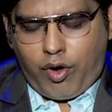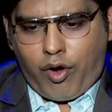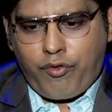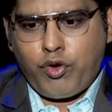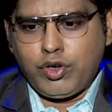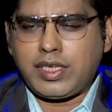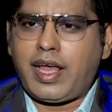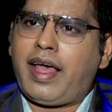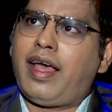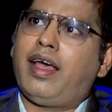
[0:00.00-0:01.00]
অফকোর্স
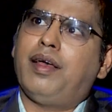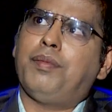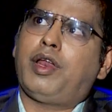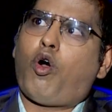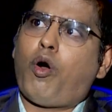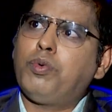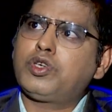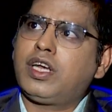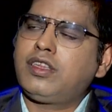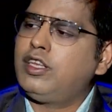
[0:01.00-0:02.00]
মানে
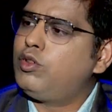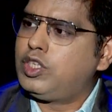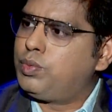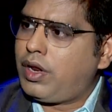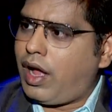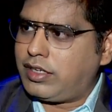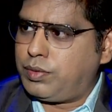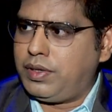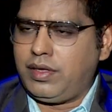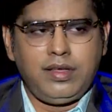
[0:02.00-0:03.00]
অবসাদ কিন্তু জীবনে
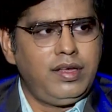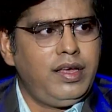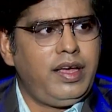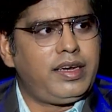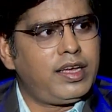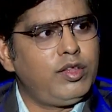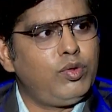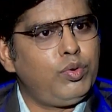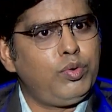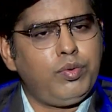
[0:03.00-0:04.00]
আসবেই এটা
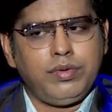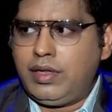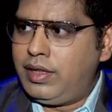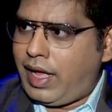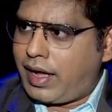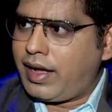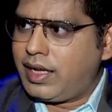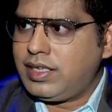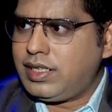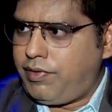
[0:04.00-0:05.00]
কিন্তু দেখা
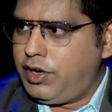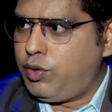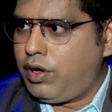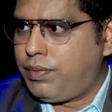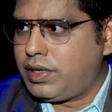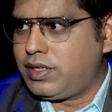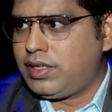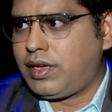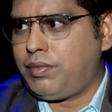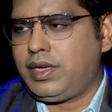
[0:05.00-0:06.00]
গেছে সেভেন্টি ওয়ান পার্সেন্ট
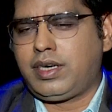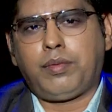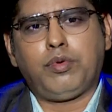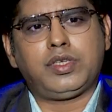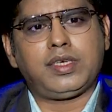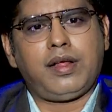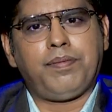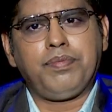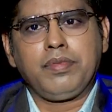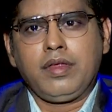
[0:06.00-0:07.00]
যেটা আমি যেটা বলছিলাম
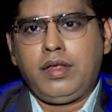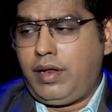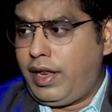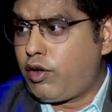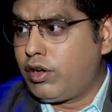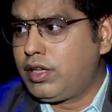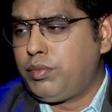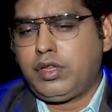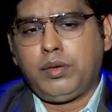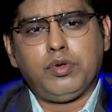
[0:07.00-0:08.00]
লেখকদের
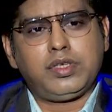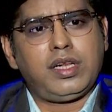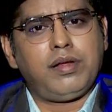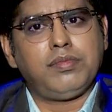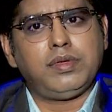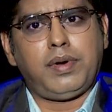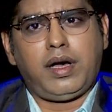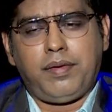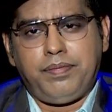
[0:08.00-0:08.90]
মধ্যে বলছিলাম বা